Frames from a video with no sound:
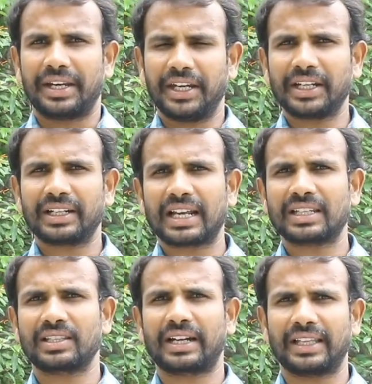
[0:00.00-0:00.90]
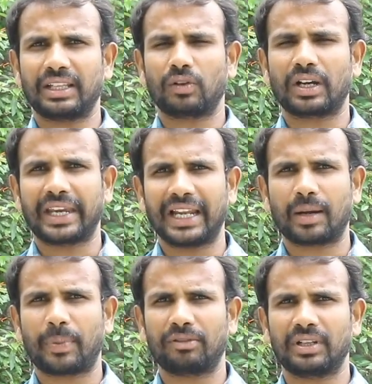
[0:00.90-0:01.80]
ఈటెల రాజేంద్రకి అయితే ఒక
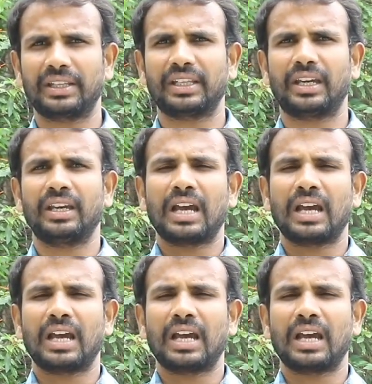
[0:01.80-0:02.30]
కీలక పదవిని అయితే